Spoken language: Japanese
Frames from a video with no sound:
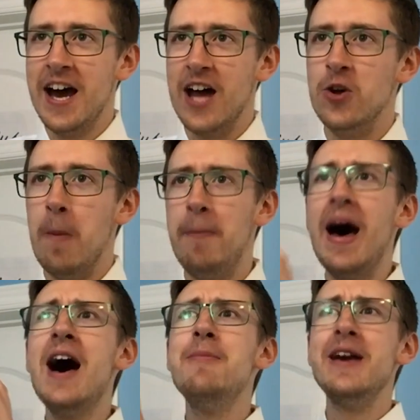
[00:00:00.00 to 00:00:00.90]

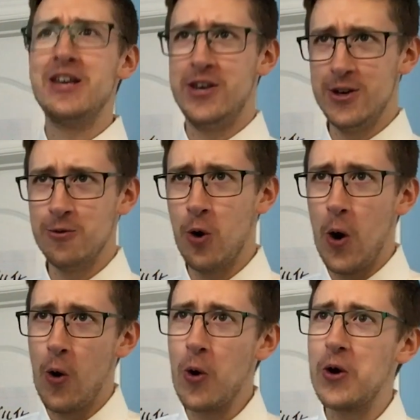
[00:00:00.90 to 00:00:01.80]
バーベキュー
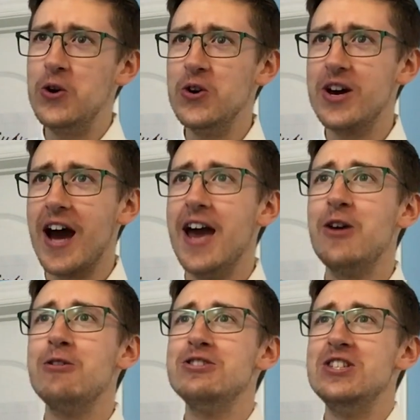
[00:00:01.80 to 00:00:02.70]
を置く外
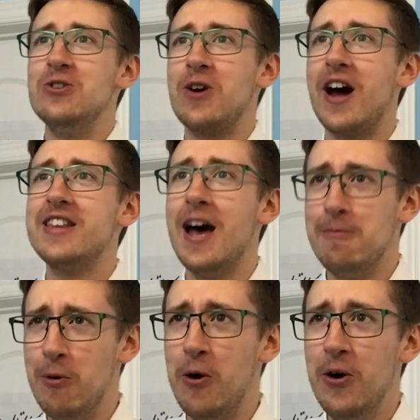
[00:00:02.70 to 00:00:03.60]
国人の方
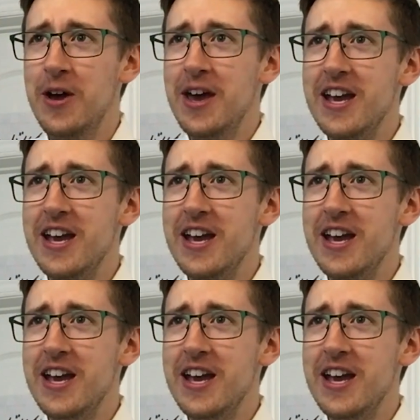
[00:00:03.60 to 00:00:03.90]
も